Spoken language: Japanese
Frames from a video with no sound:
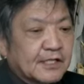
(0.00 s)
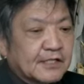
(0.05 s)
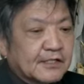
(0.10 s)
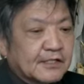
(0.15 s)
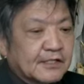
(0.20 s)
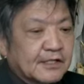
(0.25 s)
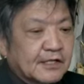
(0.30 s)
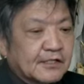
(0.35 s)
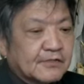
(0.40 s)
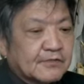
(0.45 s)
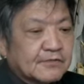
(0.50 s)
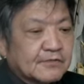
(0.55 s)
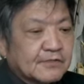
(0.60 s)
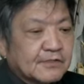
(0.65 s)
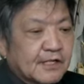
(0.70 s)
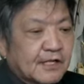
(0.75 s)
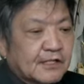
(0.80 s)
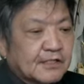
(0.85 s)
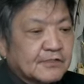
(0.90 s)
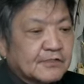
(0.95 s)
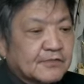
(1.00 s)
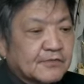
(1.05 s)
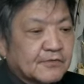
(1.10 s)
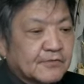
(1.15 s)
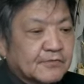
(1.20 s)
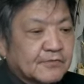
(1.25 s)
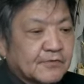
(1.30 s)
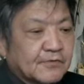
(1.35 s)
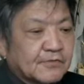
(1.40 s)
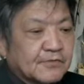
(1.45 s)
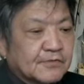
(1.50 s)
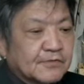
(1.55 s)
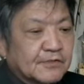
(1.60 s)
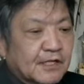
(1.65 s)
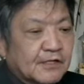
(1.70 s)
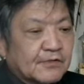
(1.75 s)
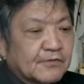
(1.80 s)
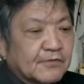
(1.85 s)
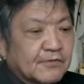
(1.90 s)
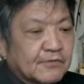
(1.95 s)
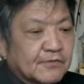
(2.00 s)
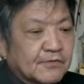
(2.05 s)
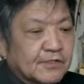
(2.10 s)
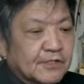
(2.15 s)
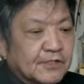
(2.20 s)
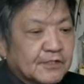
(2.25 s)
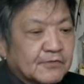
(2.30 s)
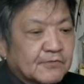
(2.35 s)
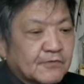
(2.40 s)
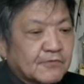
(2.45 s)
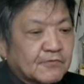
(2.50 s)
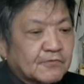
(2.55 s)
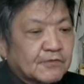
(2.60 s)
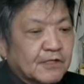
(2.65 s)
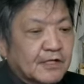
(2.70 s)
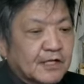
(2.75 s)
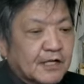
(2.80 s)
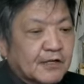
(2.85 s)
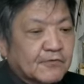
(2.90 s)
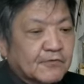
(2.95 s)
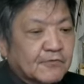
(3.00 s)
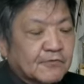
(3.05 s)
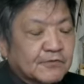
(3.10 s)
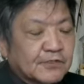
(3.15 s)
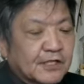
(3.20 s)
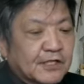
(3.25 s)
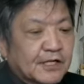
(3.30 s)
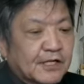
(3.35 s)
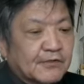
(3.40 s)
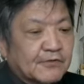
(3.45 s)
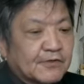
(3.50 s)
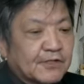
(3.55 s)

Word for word: たちが集団辞職を訴えるほど深刻な韓国社会